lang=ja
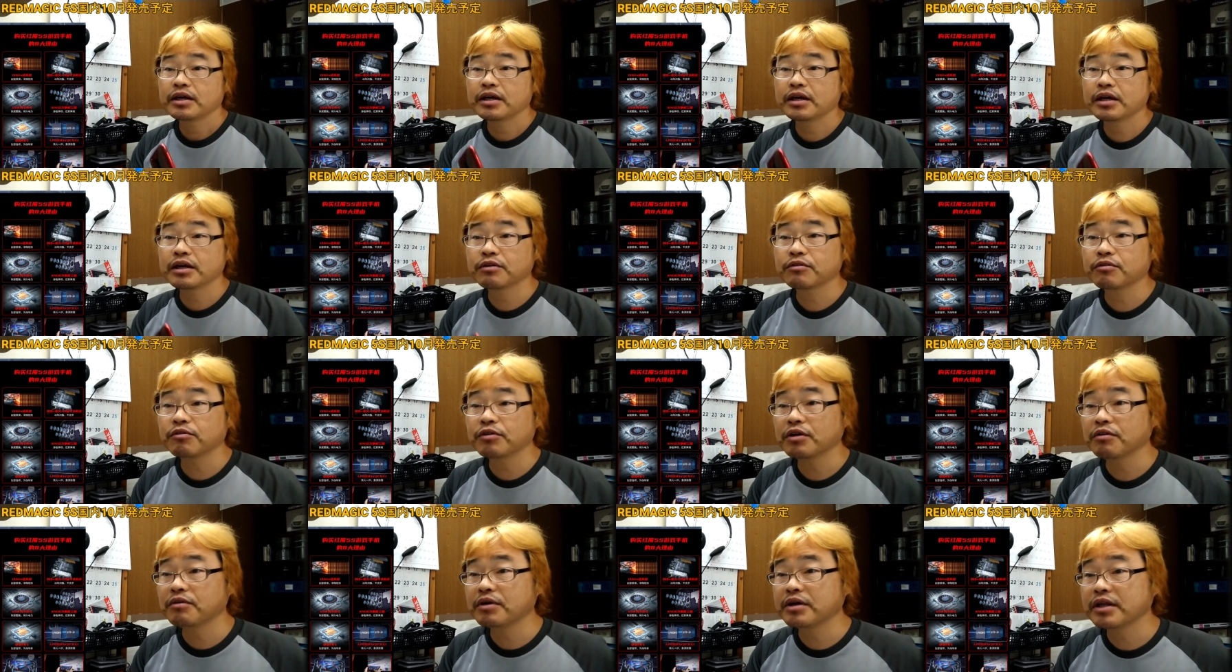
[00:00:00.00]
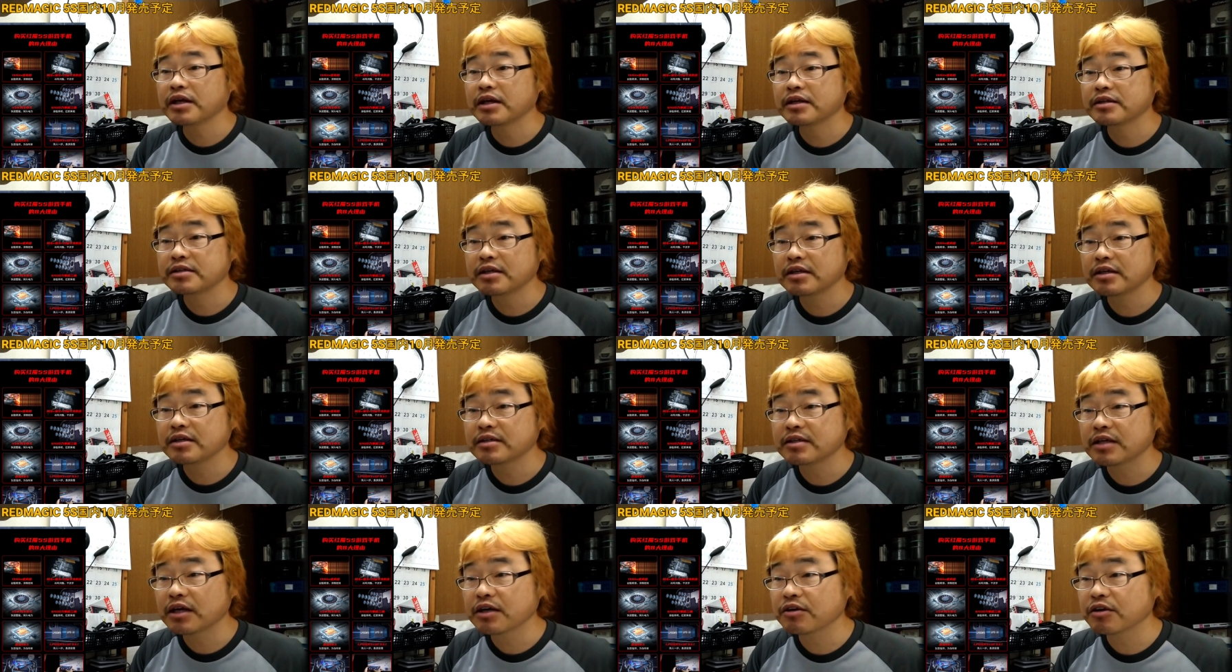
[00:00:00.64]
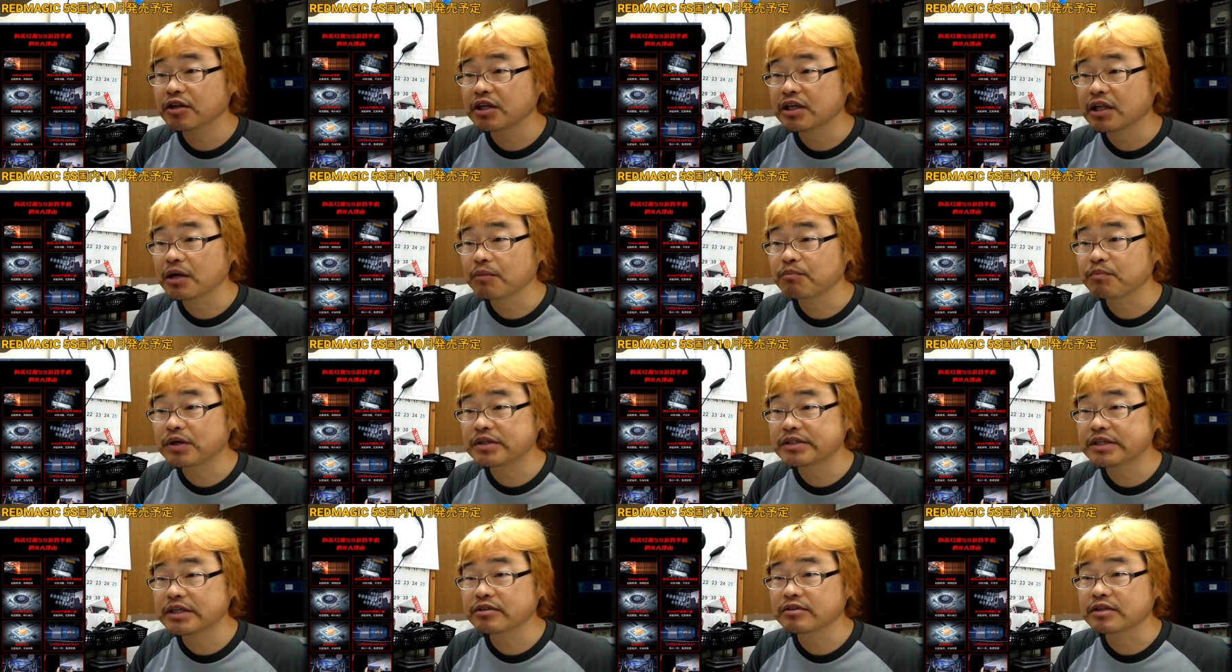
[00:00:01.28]
えー、これはね、前作より何
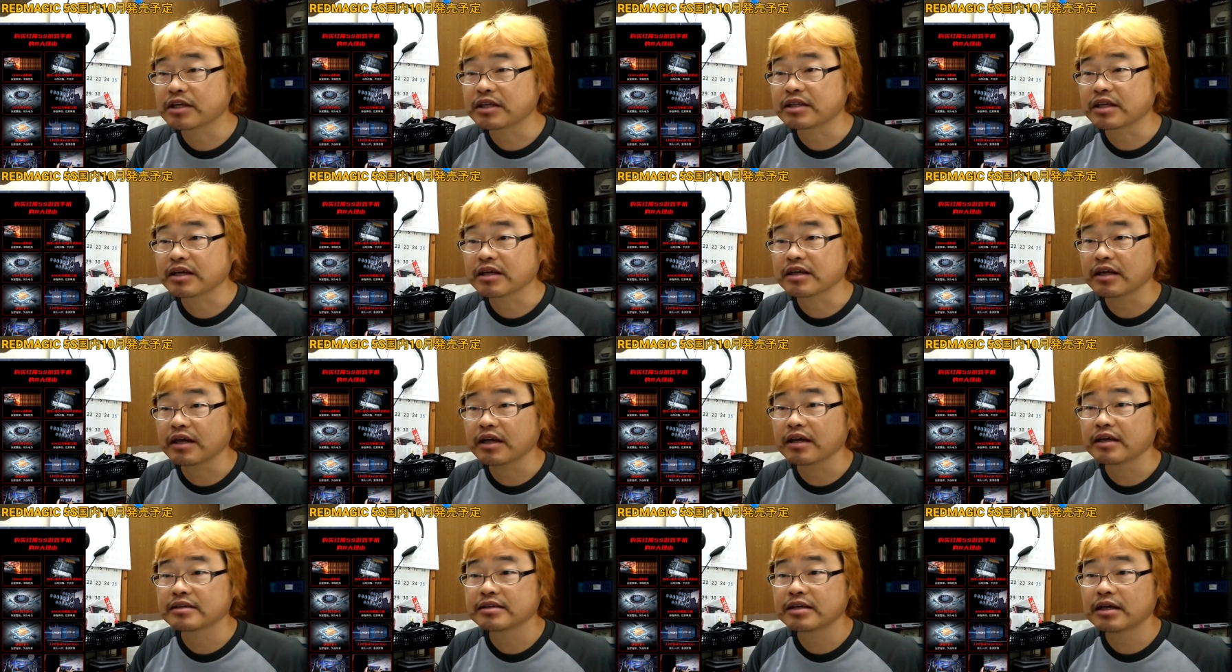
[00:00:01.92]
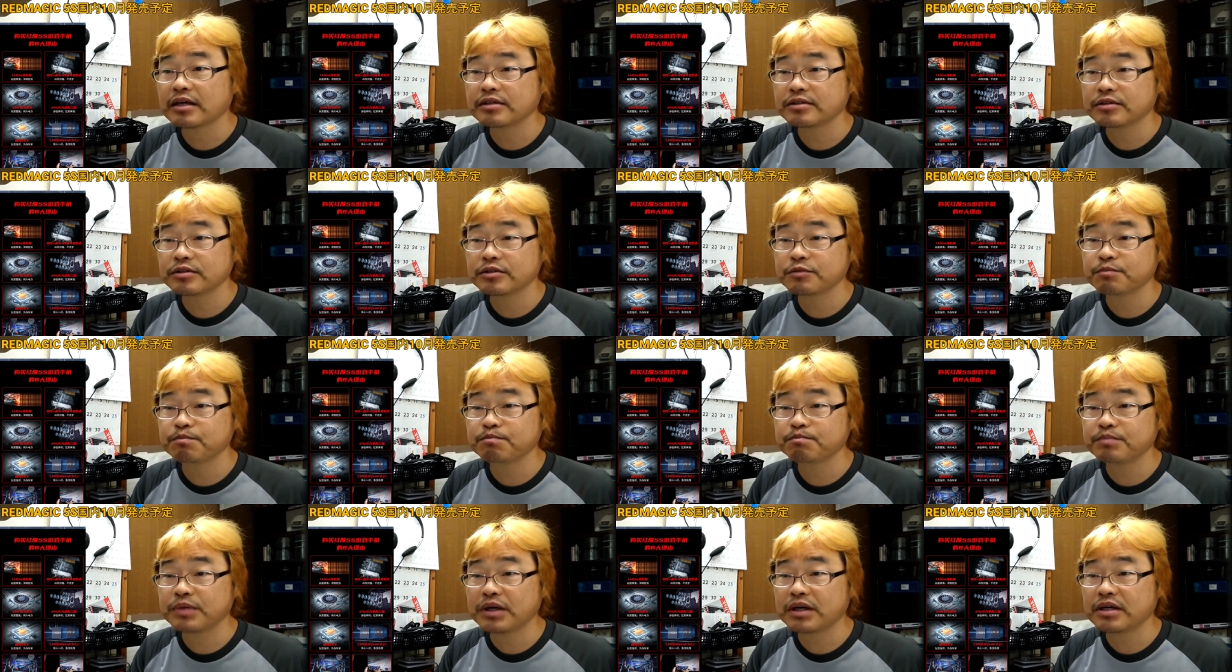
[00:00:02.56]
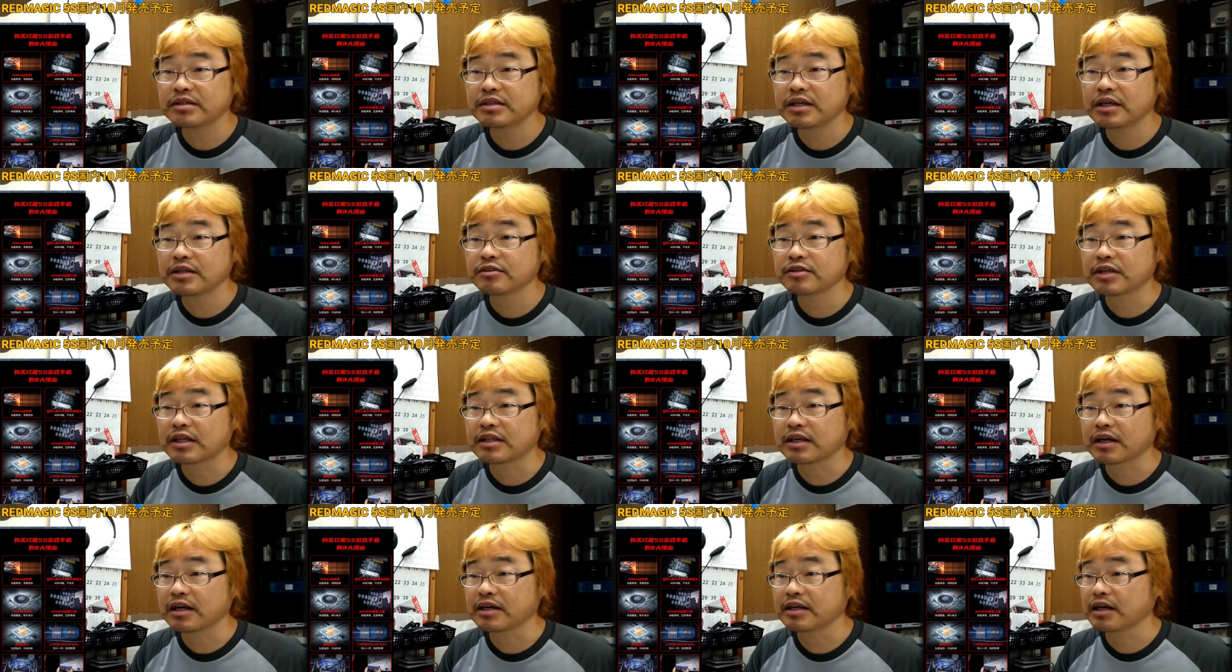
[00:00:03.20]
パーセントだったっけ ?30%
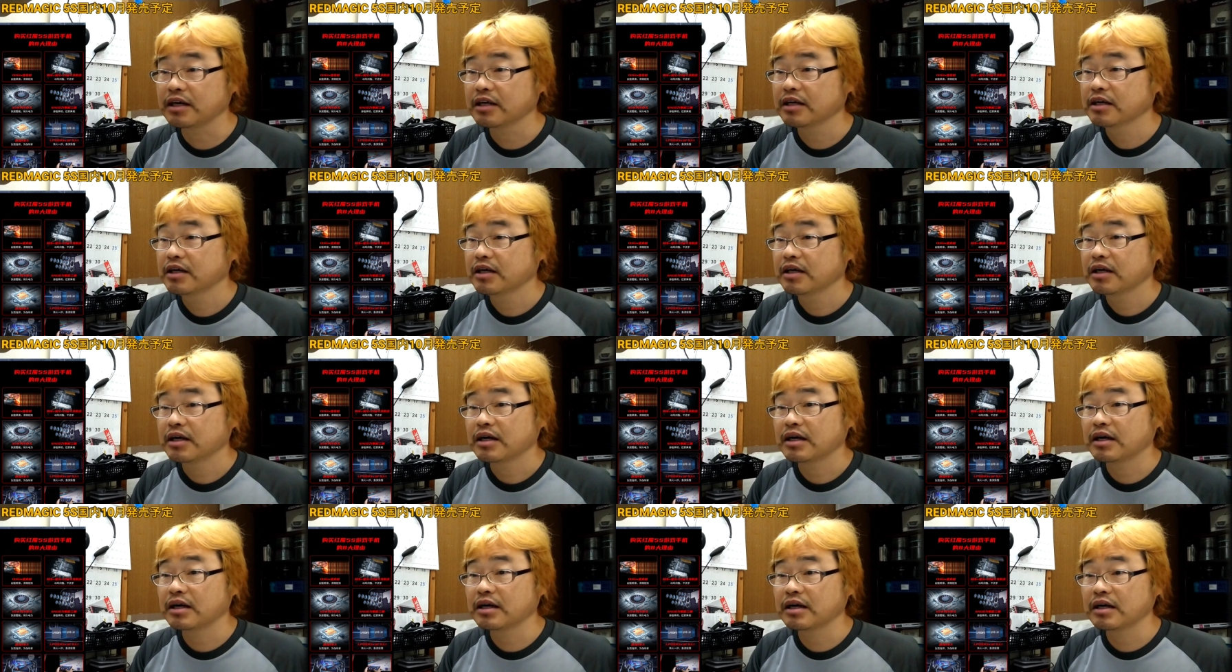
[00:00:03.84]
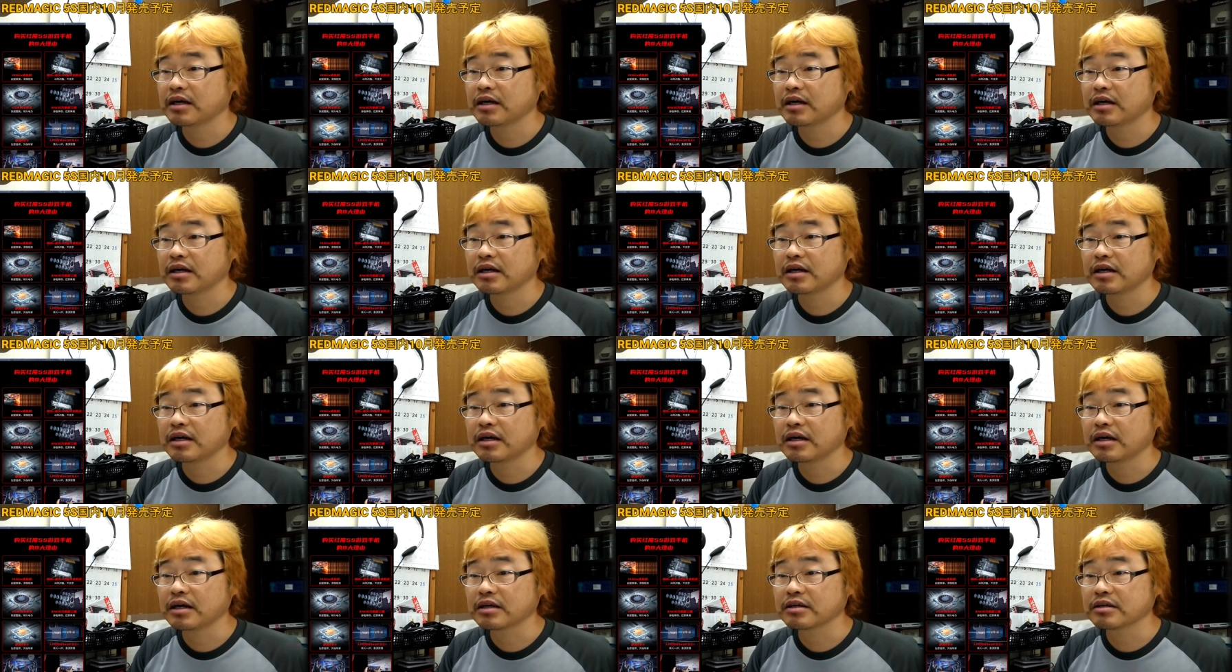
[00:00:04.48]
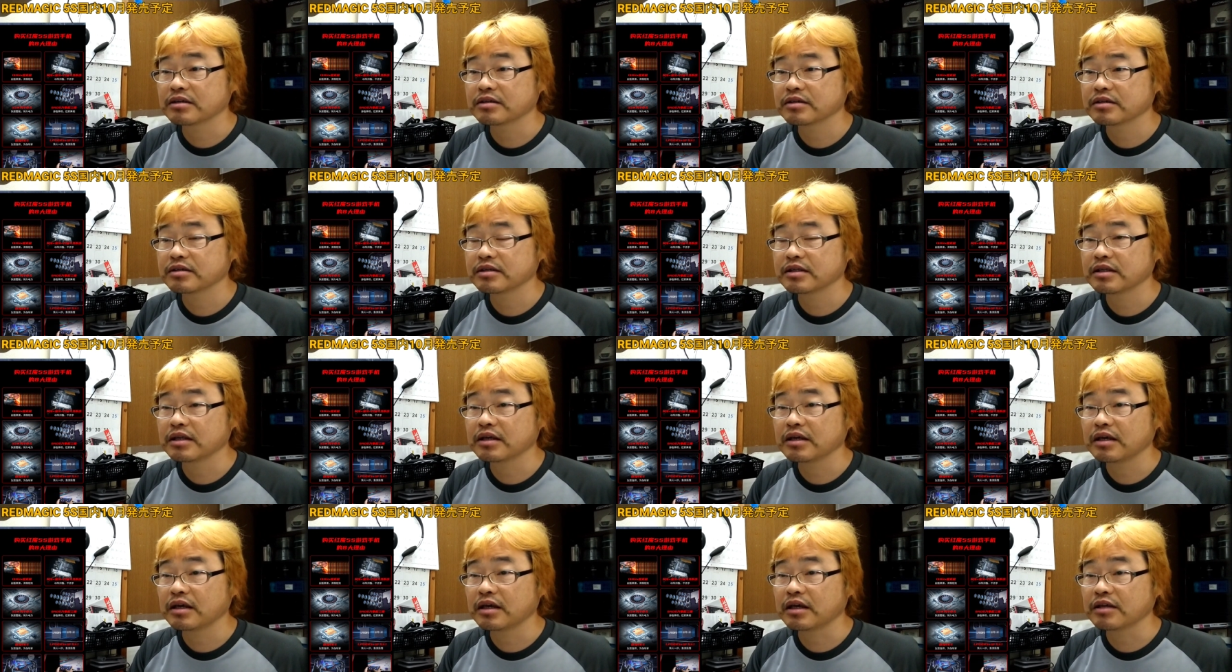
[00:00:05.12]
だったかな
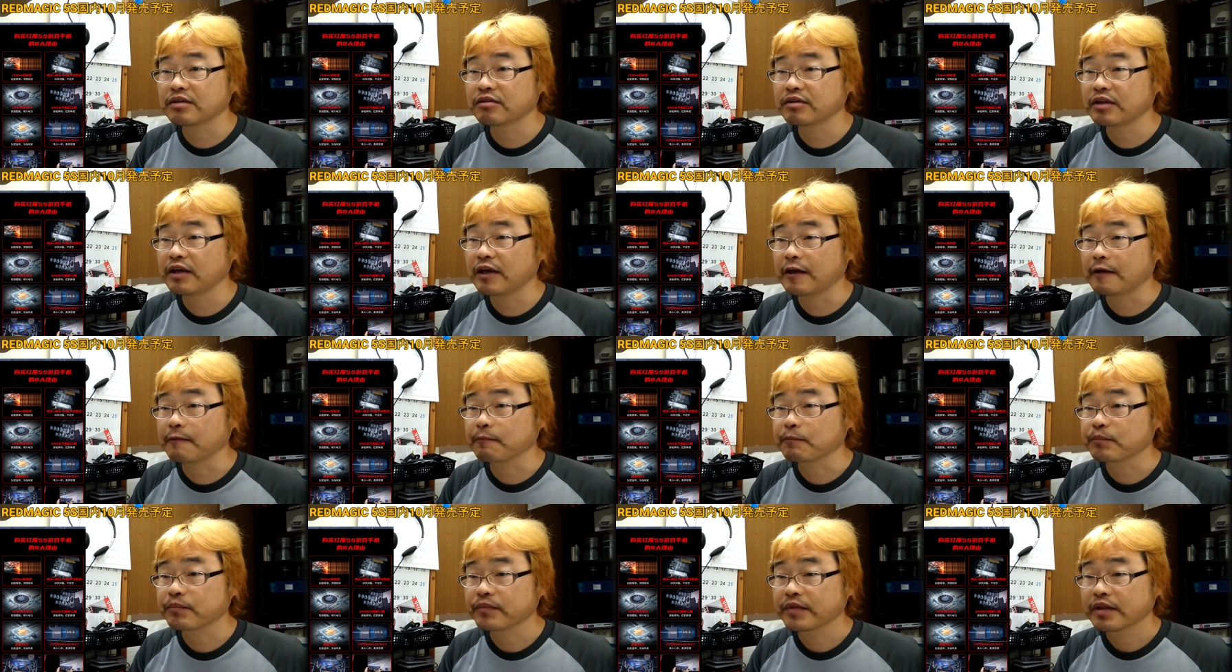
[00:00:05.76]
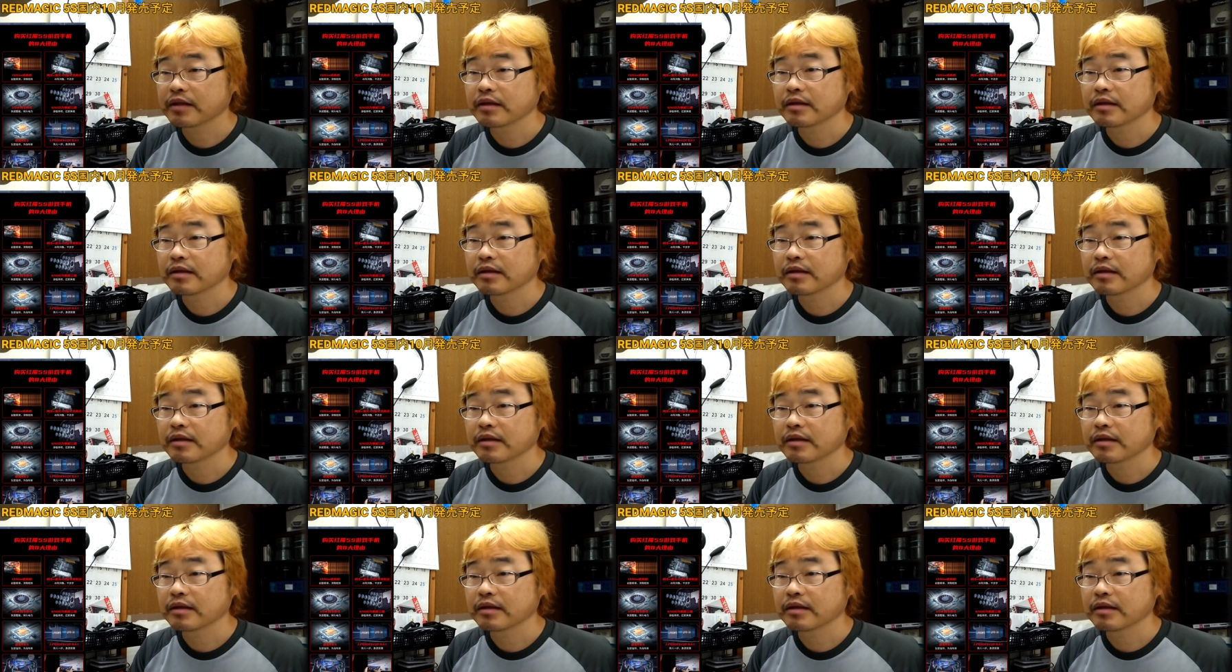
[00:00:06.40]
あー、えっ、とね、